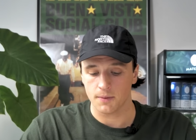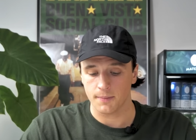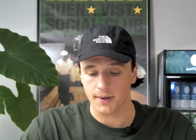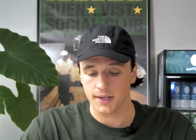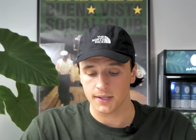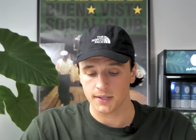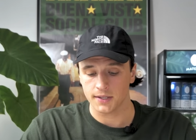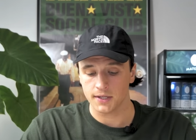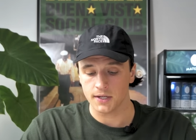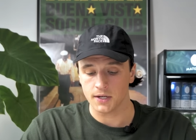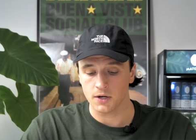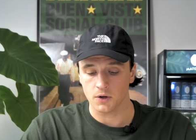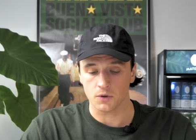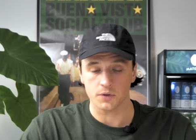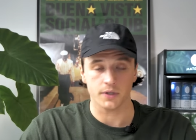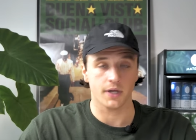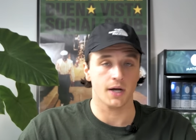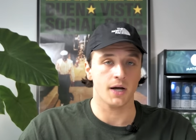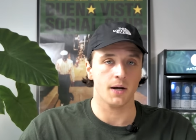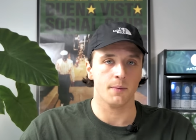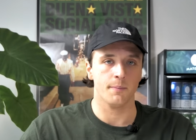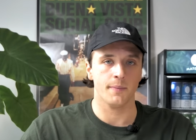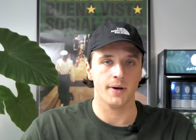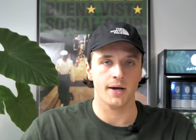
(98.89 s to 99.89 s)
le maté,
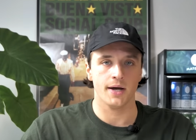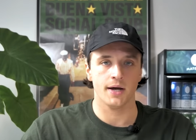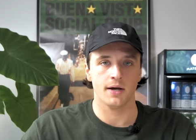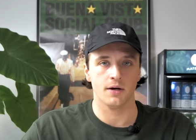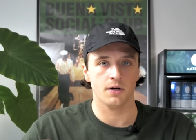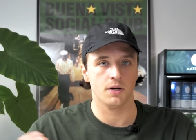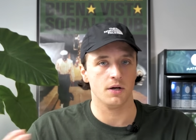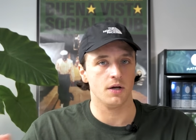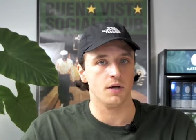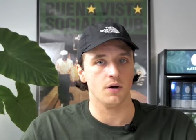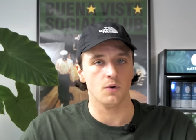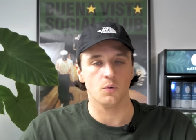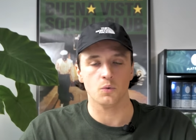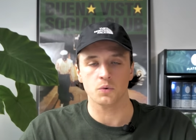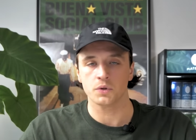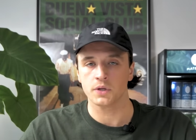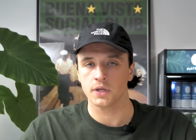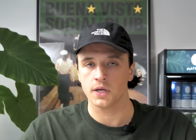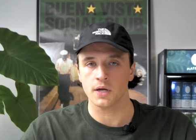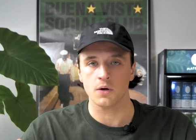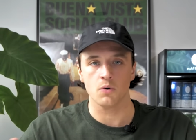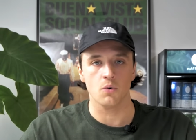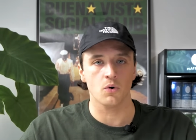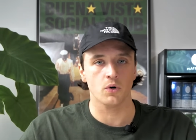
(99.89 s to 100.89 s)
contrairement euh, au
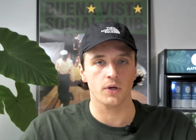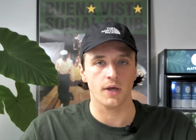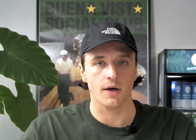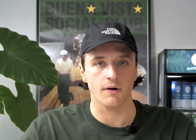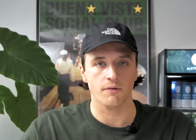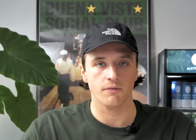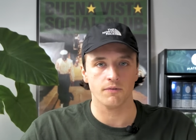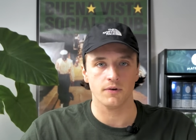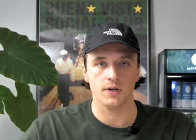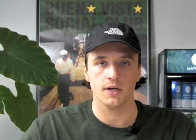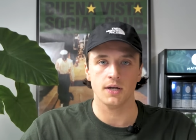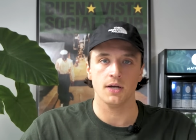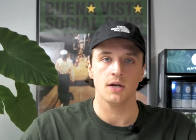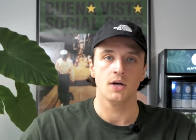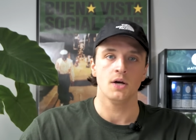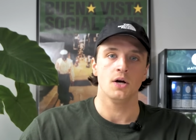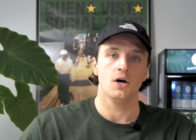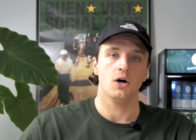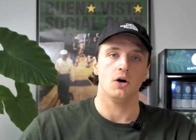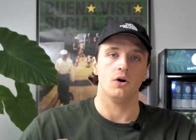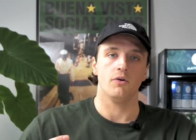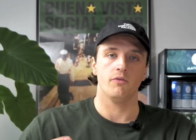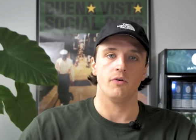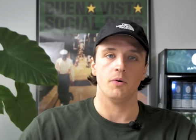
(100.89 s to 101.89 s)
thé ou au café
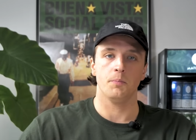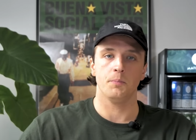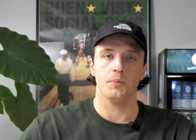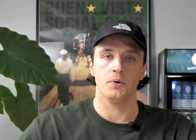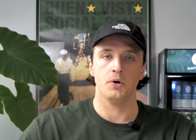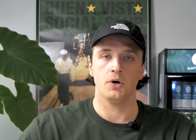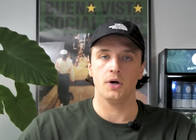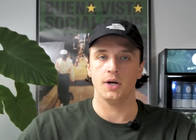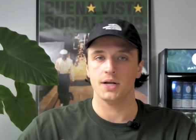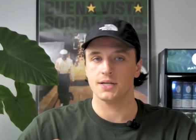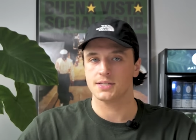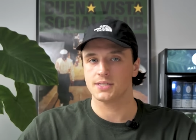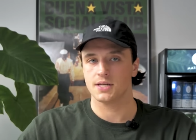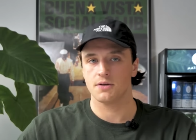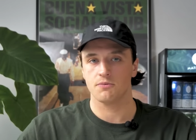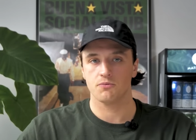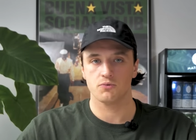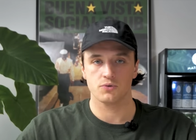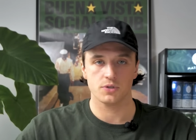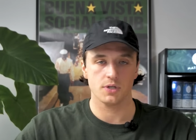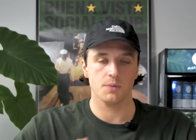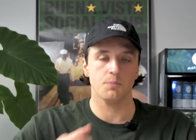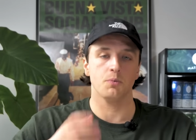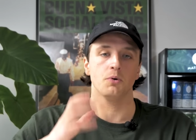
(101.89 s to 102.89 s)
on va pas laisser
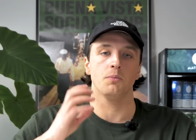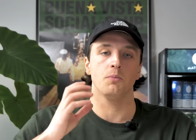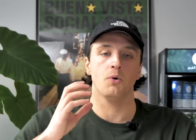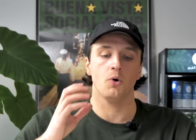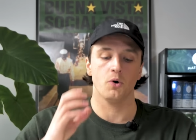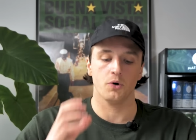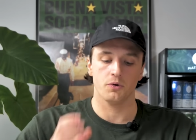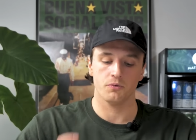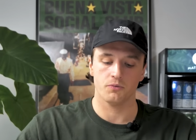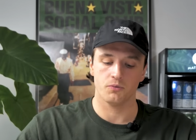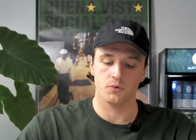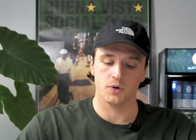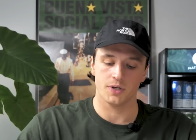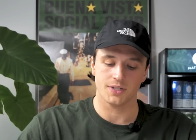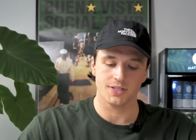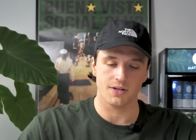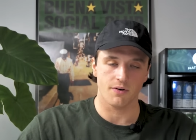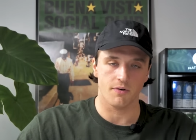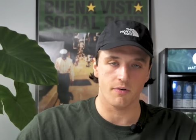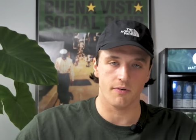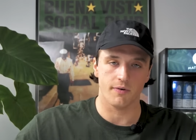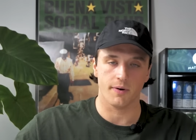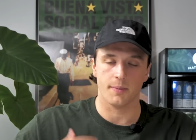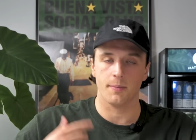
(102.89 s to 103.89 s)
infuser pour boire une fois,
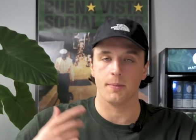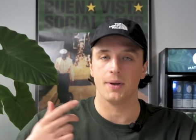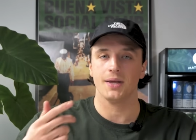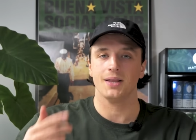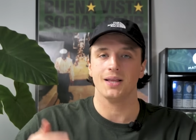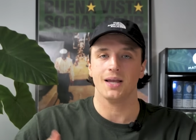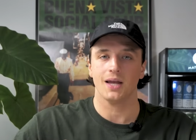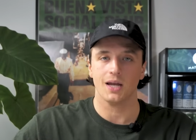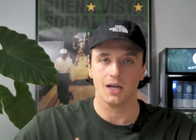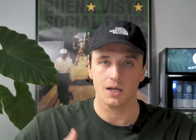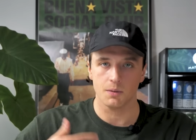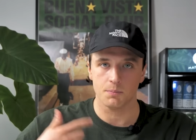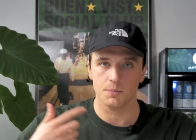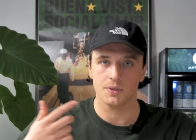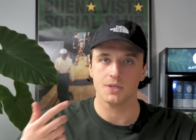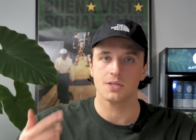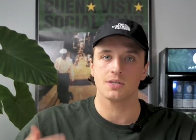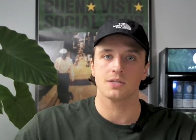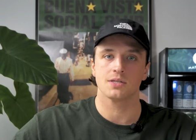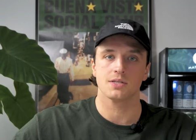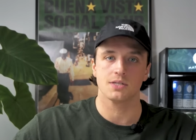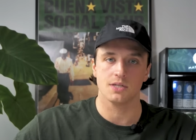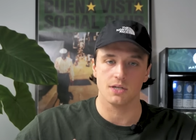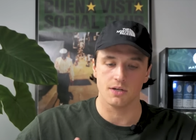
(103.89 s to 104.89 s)
ça va vraiment être
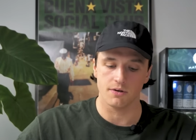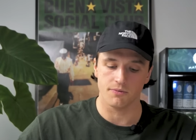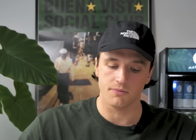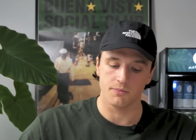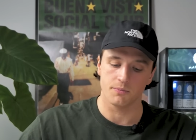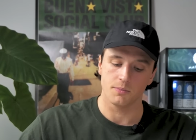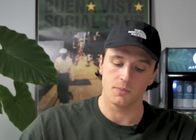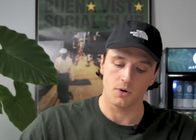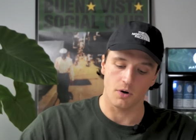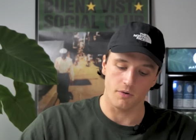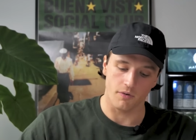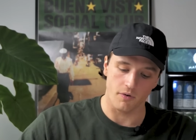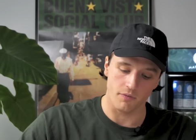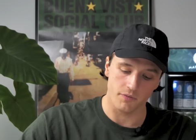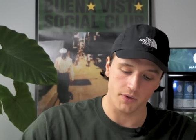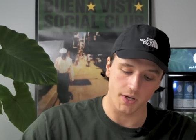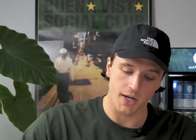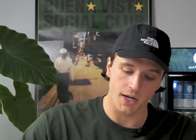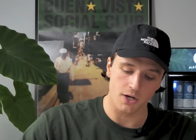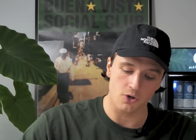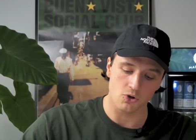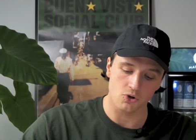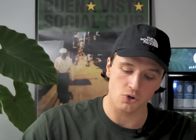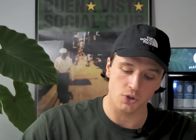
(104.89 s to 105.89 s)
répétitif. On va
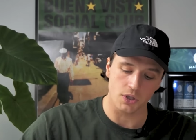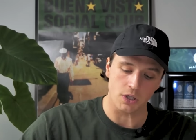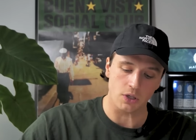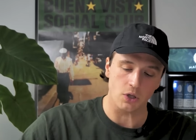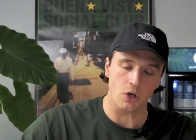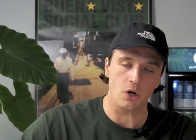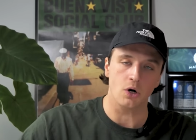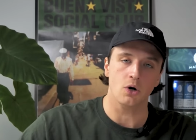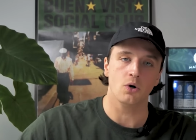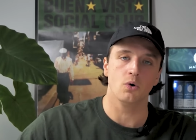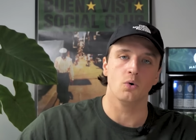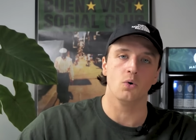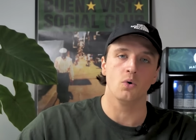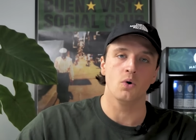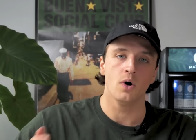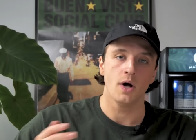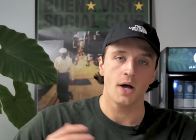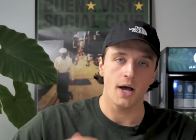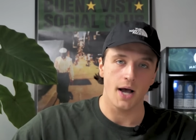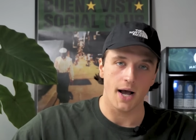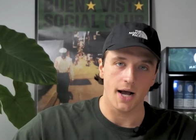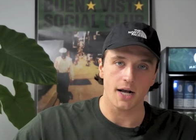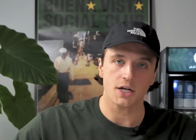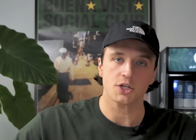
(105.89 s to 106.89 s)
venir ajouter de l'eau
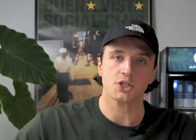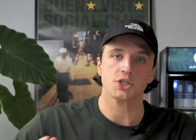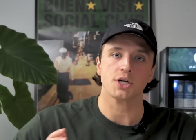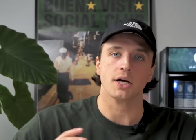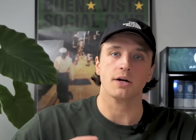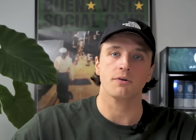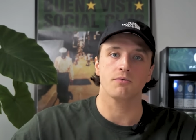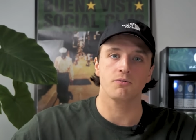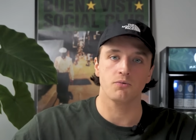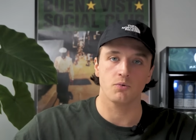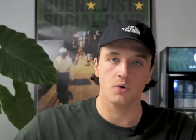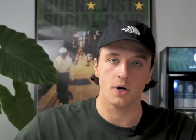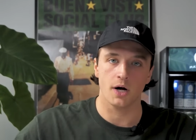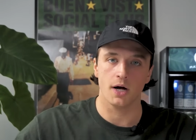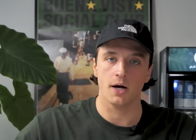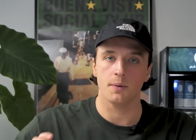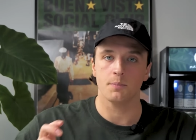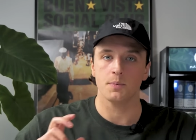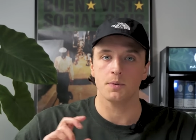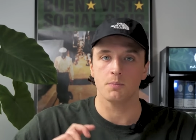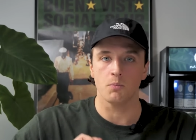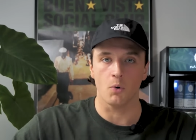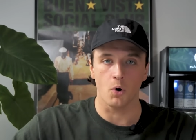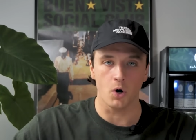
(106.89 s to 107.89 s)
à chaque
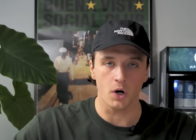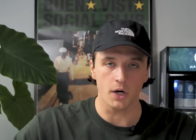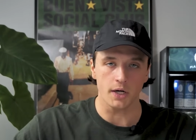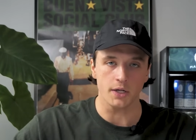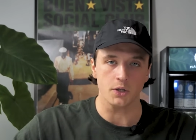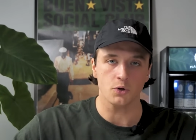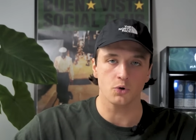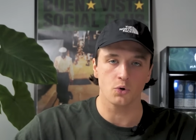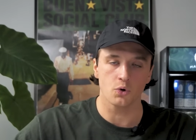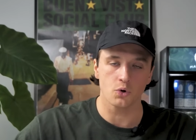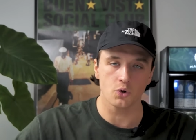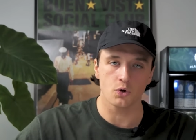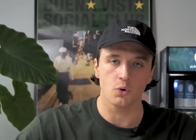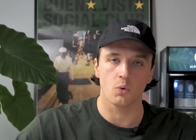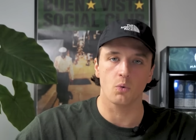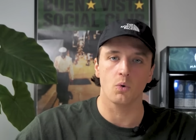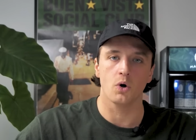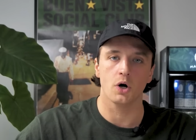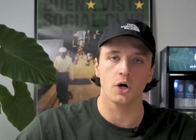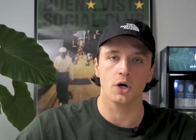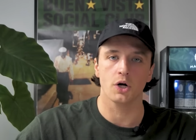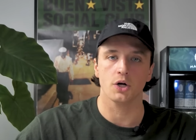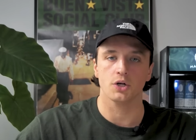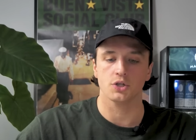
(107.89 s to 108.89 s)
fois, puis boire les deux
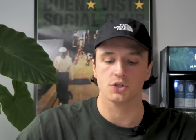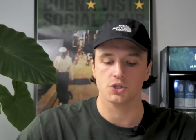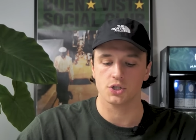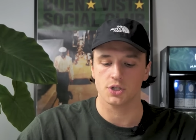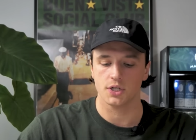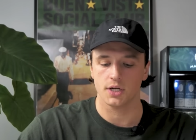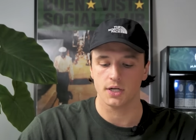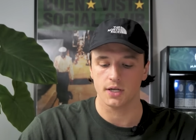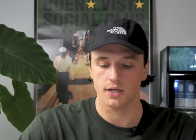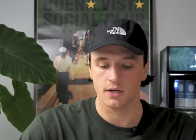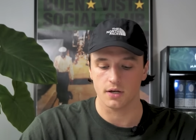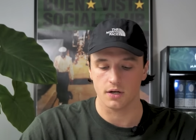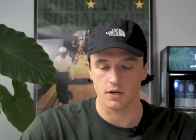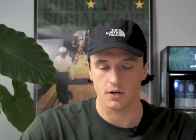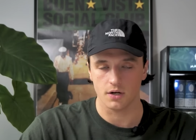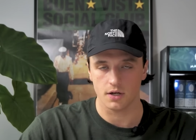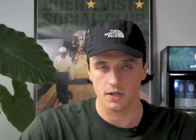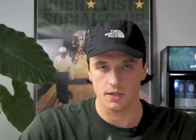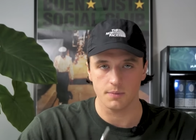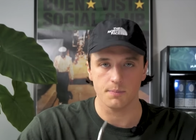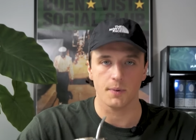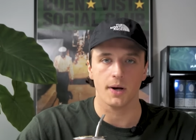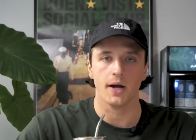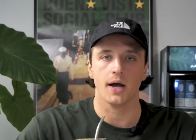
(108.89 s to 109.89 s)
trois gorgées euh,
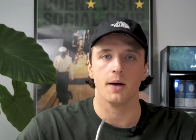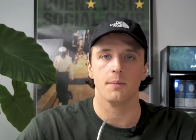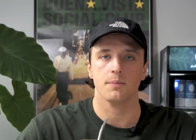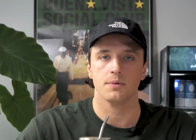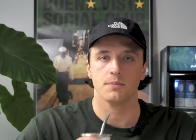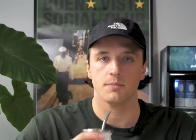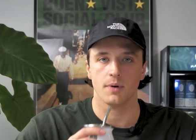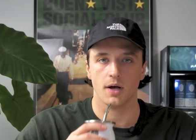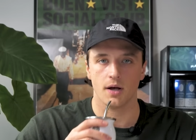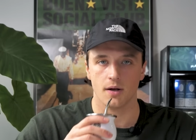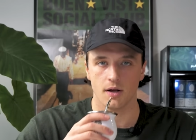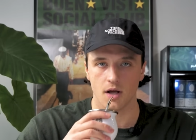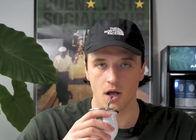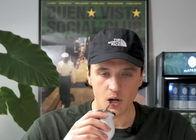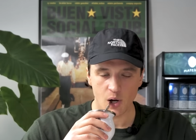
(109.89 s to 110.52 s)
hyper rapidement.